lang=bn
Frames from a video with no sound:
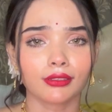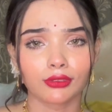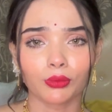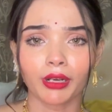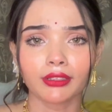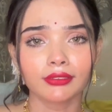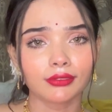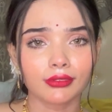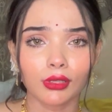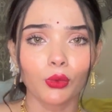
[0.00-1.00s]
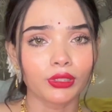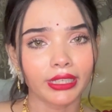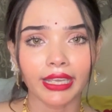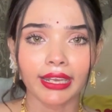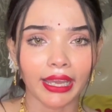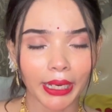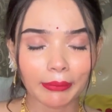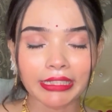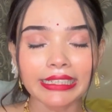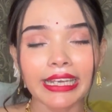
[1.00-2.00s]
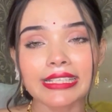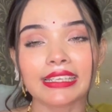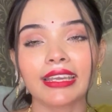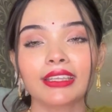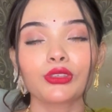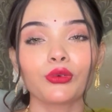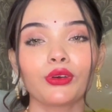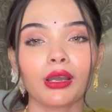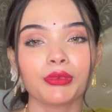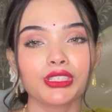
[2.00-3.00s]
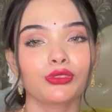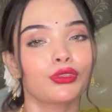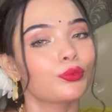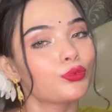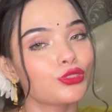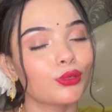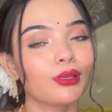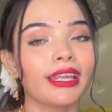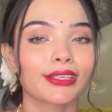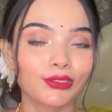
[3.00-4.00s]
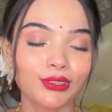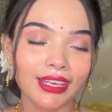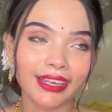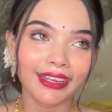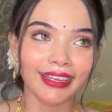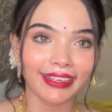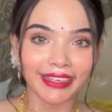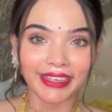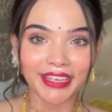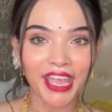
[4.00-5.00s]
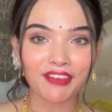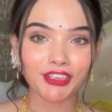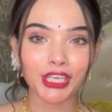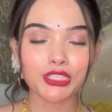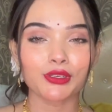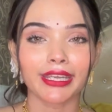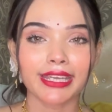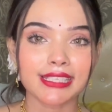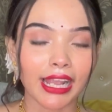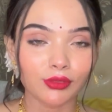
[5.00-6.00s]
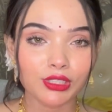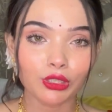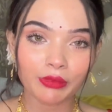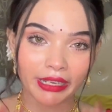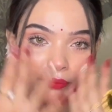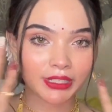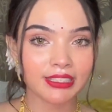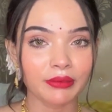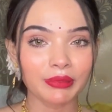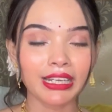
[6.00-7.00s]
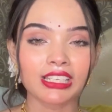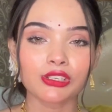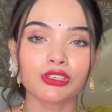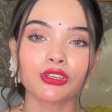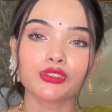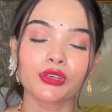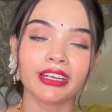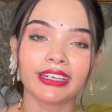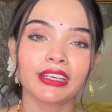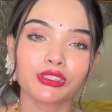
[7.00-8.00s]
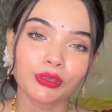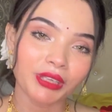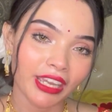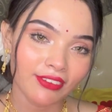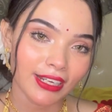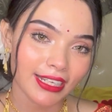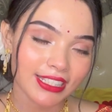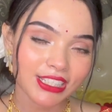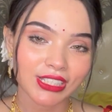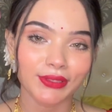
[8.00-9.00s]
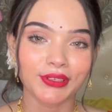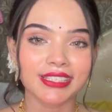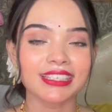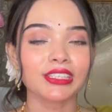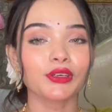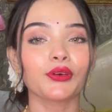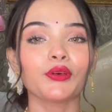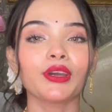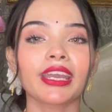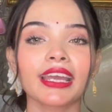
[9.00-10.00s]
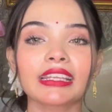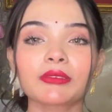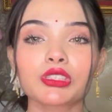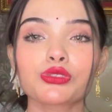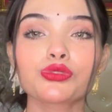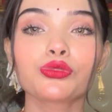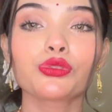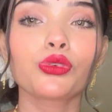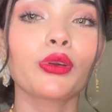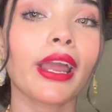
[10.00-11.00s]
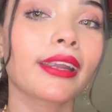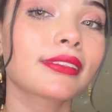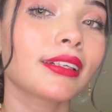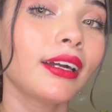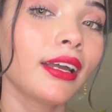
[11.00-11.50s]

তোমার লুকটাকে লাগবে ঠিক আছে তো আমি যেহেতু একটু পুজো বলে একটু হেভি কিছু রেখেছি একদম যেহেতু মেকআপটা সিম্পল আছে ওই জন্য জুয়েলারিটা একটু আমি হেভি রাখার চেষ্টা করেছি তো এখানে তো সুন্দর একটা